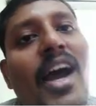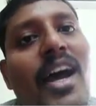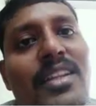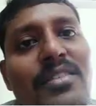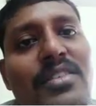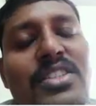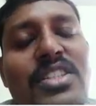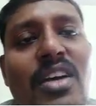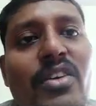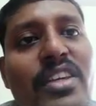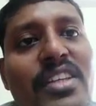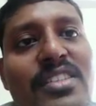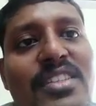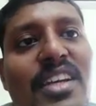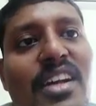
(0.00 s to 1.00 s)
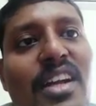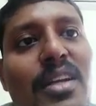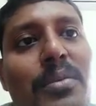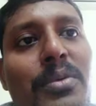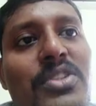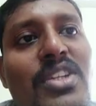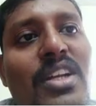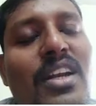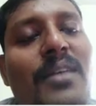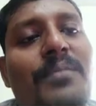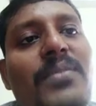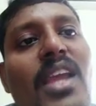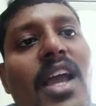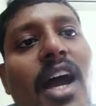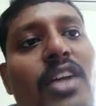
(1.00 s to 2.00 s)
அதை வச்சு அவங்க ஈஸியாக கண்டுபிடிச்சிடலாம்
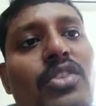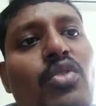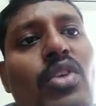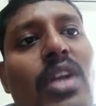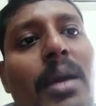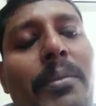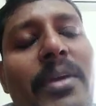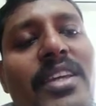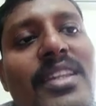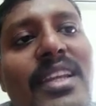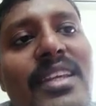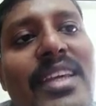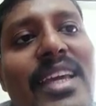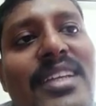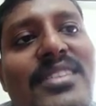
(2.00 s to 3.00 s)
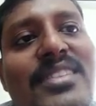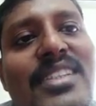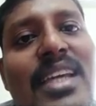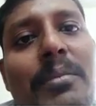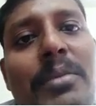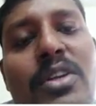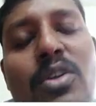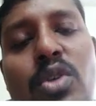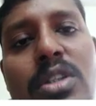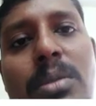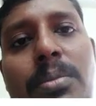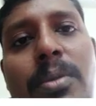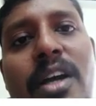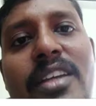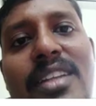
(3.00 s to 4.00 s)
அதுவும் இல்லாமல் இதில் ஏசி அப்படின்னு
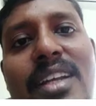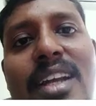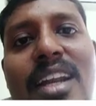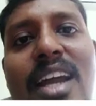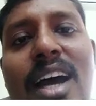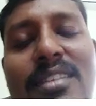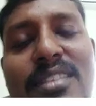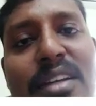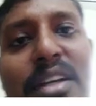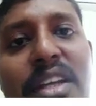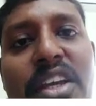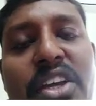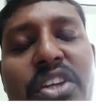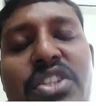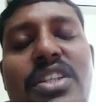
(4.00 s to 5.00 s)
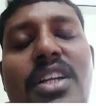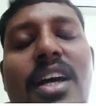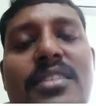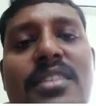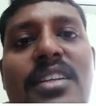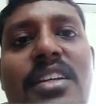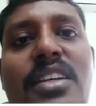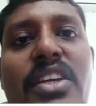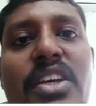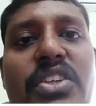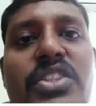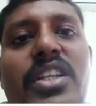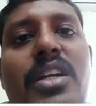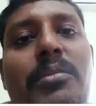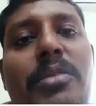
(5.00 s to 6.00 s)
கொடுத்துருப்பாங்க இது என்னென்னா அத்தன்டிகேஷன்
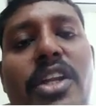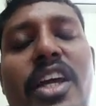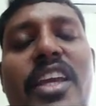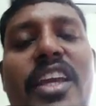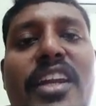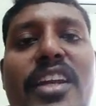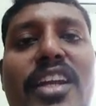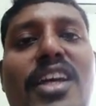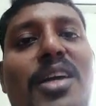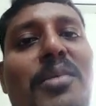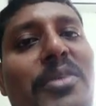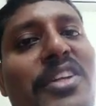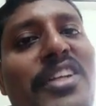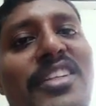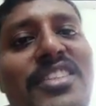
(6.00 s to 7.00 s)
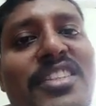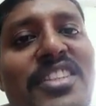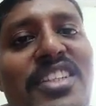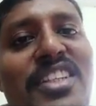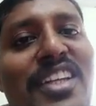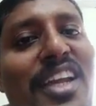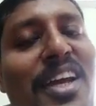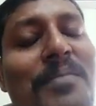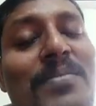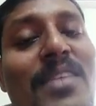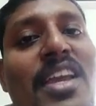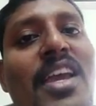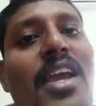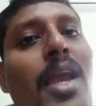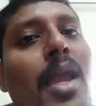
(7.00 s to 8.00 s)
அத்தன்டிகேஷன் அப்படின்னா என்ன அப்படின்னு எடுத்துக்கிட்டிங்கன்னா
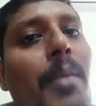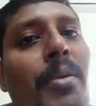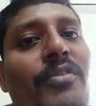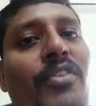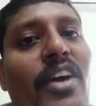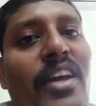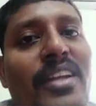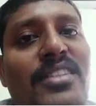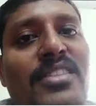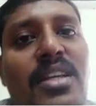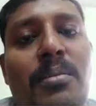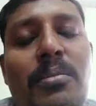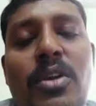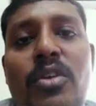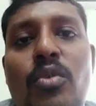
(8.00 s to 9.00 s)
இப்போ ஃபார் எக்ஸாம்பிள்